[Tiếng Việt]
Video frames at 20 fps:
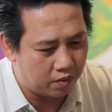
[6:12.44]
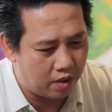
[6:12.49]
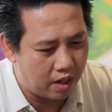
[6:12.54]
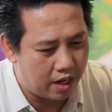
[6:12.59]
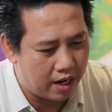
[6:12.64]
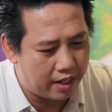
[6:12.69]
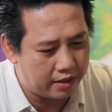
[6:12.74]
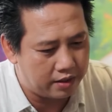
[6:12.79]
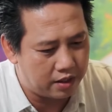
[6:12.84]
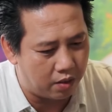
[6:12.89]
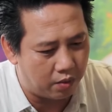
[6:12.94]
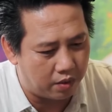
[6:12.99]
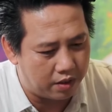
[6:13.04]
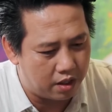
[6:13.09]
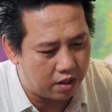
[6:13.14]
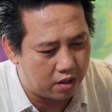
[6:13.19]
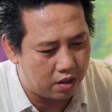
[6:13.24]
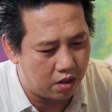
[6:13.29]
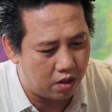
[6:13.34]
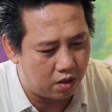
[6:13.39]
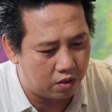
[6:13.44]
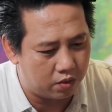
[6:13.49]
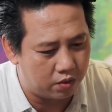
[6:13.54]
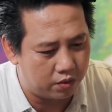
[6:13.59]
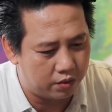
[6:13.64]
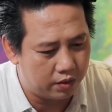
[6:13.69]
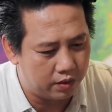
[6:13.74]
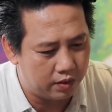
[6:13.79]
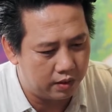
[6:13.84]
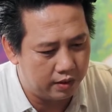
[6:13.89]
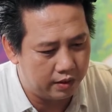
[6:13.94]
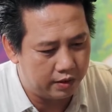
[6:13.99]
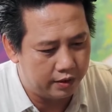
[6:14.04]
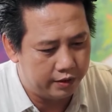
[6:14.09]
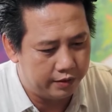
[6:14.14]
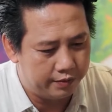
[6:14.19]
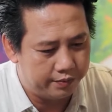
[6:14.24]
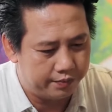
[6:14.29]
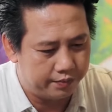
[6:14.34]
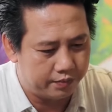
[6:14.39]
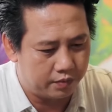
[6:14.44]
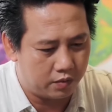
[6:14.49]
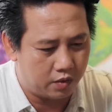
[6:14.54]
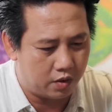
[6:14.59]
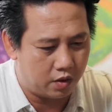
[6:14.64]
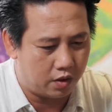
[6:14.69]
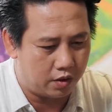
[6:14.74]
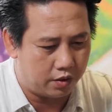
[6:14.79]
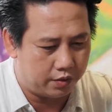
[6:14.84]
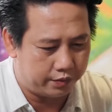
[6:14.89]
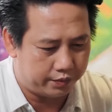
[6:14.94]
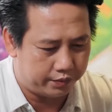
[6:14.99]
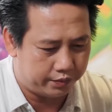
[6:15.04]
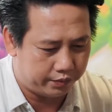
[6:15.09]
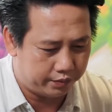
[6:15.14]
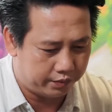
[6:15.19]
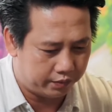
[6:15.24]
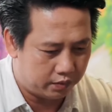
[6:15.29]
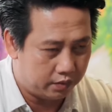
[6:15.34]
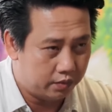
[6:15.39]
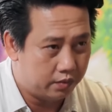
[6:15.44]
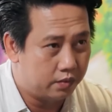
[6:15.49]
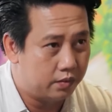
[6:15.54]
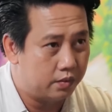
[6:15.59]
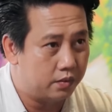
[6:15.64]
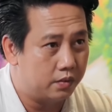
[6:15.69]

quá trời quả đất ngon luôn rồi em